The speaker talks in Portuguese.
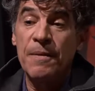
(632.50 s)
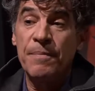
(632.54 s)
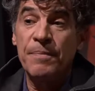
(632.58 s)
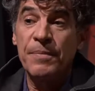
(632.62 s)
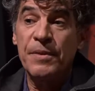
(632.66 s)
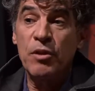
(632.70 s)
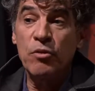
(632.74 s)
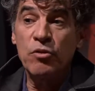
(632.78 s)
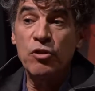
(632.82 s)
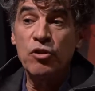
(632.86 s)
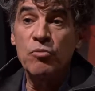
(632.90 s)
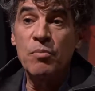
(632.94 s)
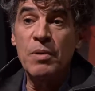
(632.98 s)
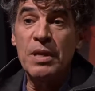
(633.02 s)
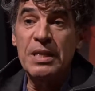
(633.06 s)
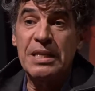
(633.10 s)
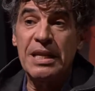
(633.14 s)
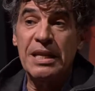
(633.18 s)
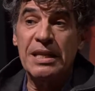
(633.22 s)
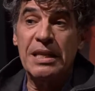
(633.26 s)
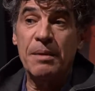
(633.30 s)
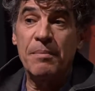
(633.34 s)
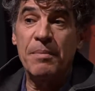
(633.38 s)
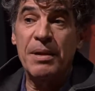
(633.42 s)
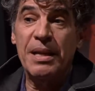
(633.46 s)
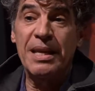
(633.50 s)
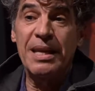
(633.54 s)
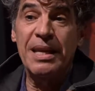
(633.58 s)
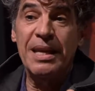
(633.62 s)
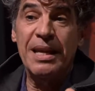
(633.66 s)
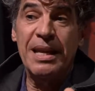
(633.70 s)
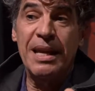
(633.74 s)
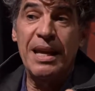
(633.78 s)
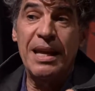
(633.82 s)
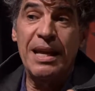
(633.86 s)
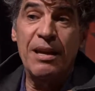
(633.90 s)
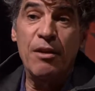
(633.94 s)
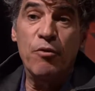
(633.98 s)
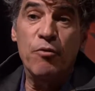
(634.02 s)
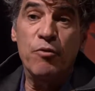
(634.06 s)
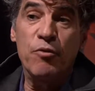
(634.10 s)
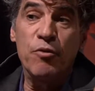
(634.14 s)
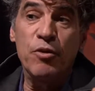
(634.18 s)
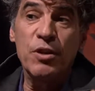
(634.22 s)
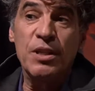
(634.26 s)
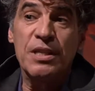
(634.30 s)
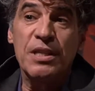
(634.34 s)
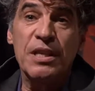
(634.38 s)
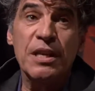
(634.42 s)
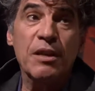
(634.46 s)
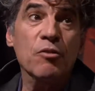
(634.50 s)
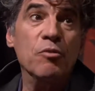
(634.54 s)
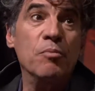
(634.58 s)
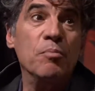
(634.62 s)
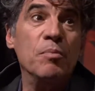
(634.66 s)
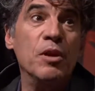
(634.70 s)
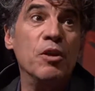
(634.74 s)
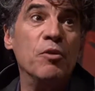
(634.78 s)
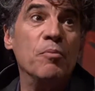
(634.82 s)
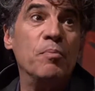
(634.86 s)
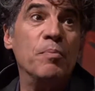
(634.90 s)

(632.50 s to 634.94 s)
Então, de uma certa maneira, eu fui sendo meio